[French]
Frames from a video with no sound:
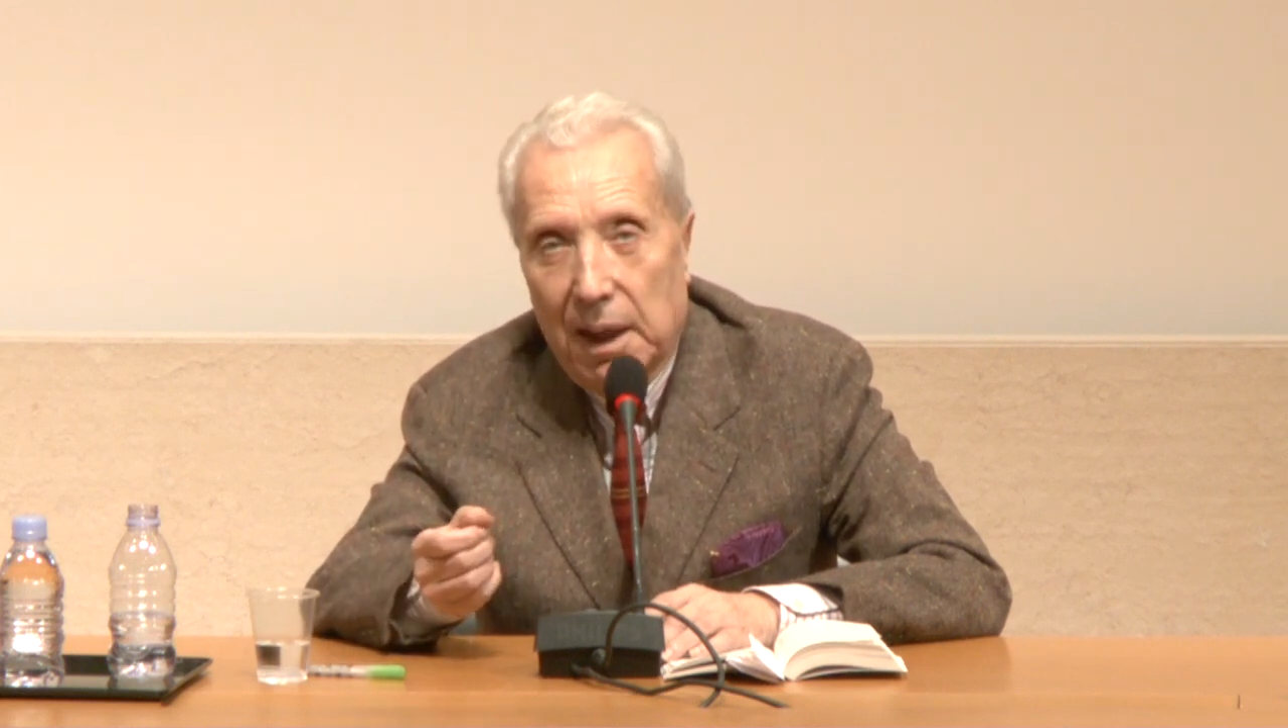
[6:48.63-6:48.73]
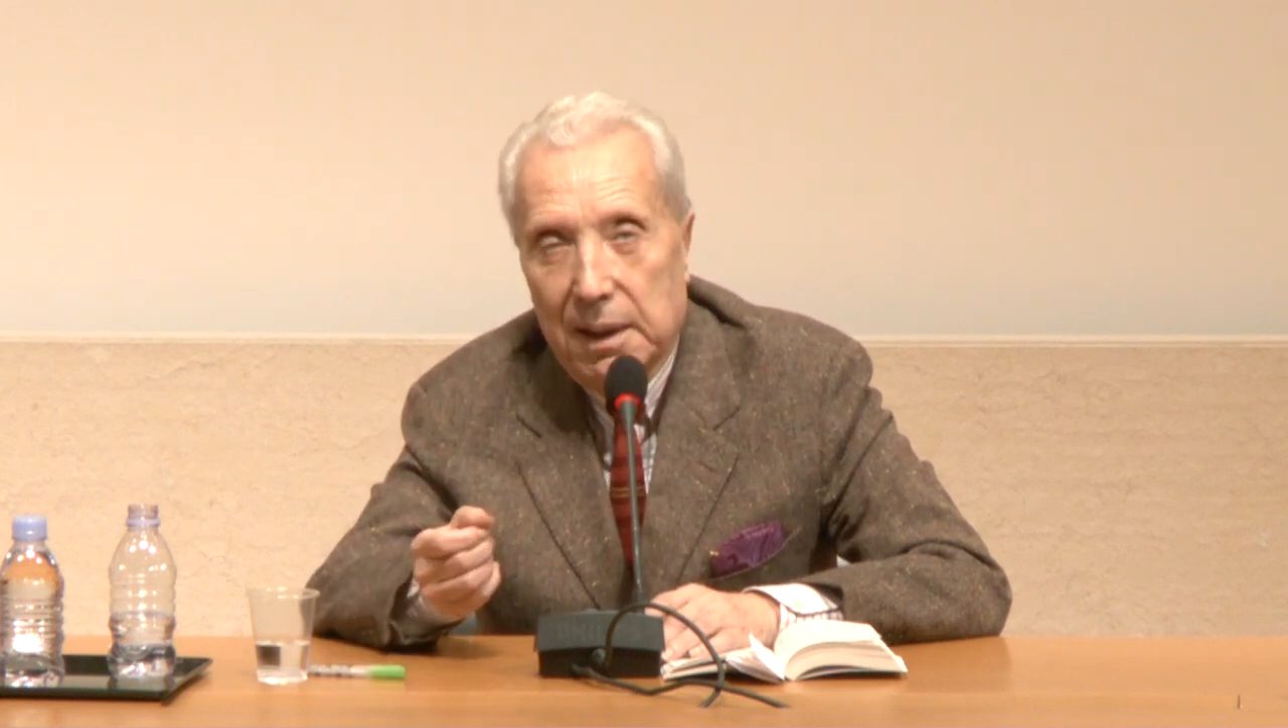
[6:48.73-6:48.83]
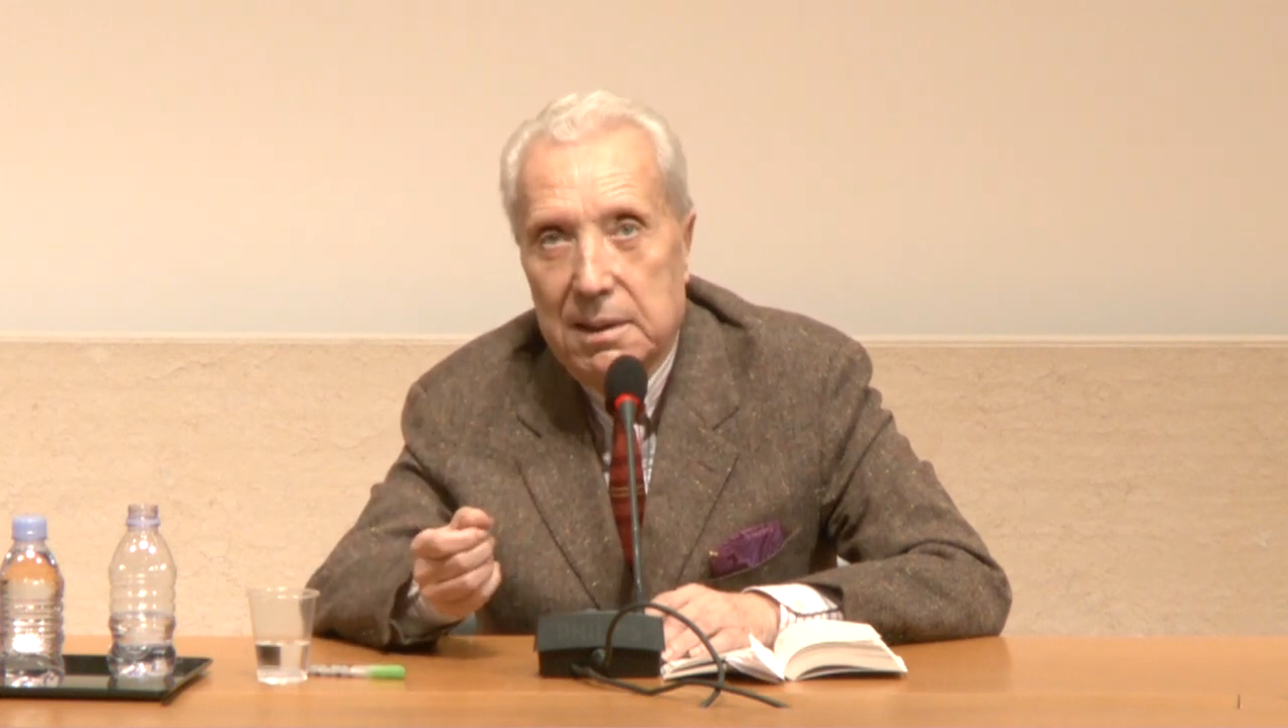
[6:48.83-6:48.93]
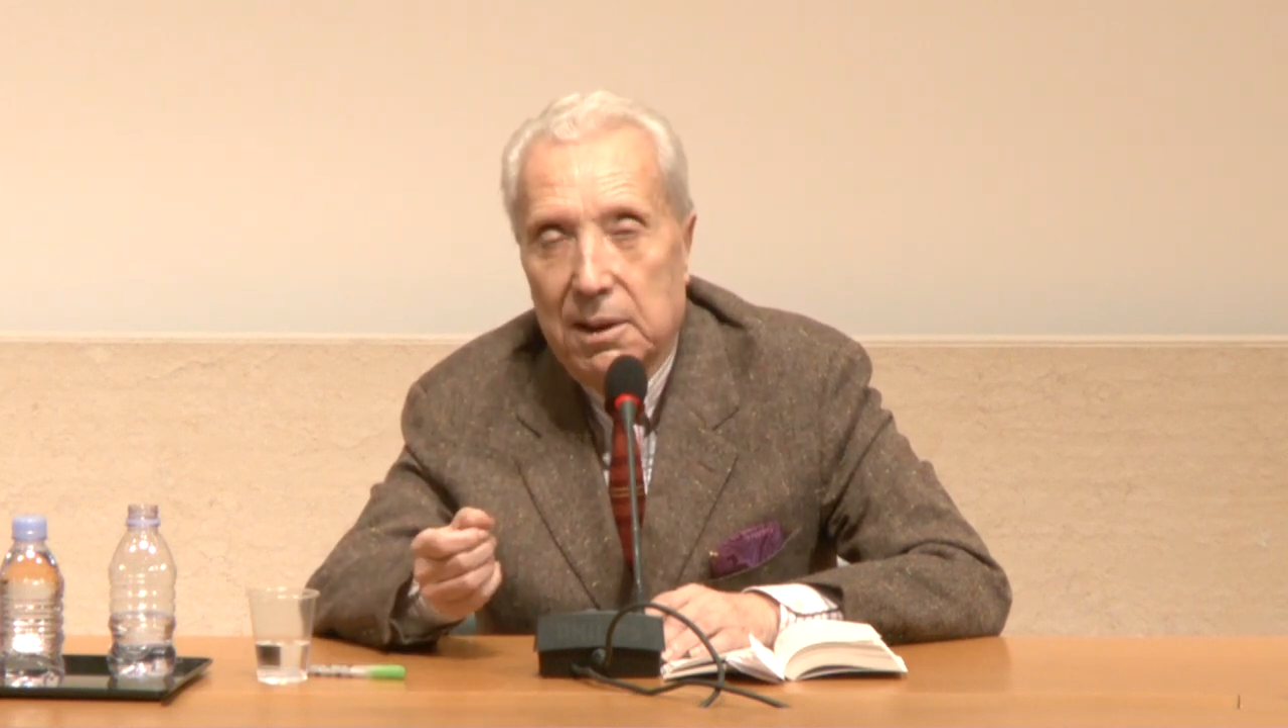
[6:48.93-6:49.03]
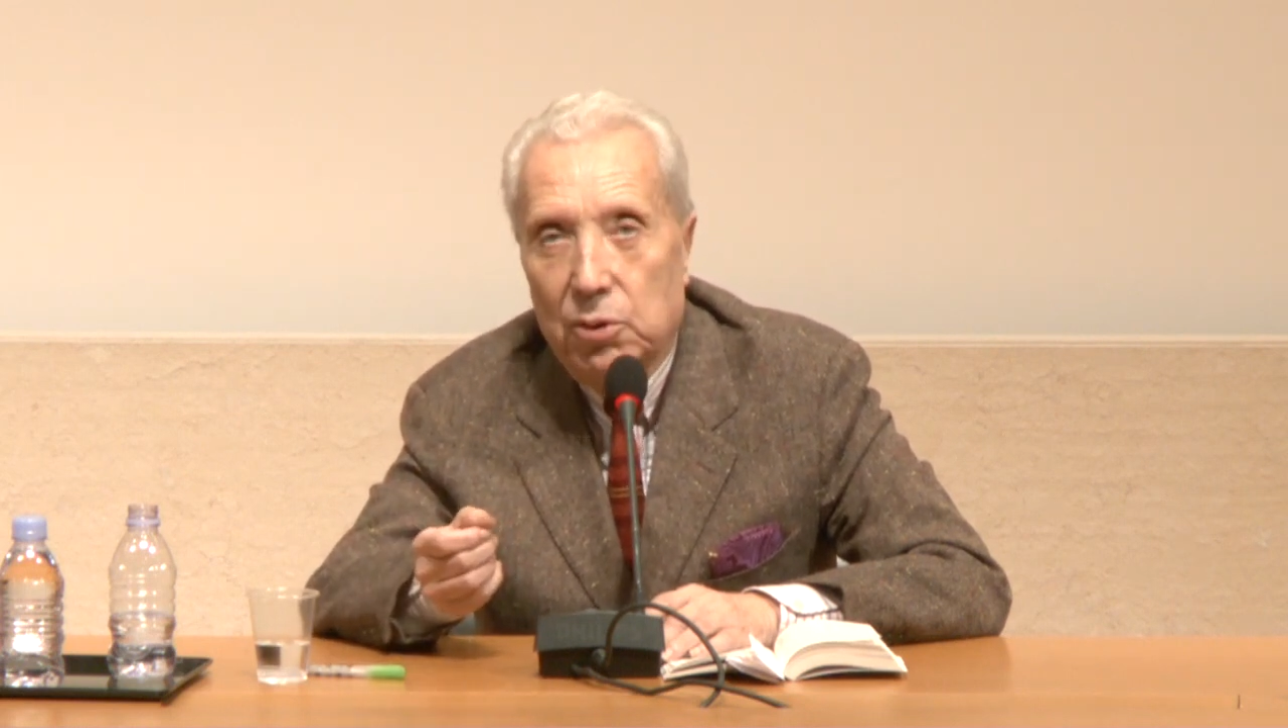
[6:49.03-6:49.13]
d'Ariste et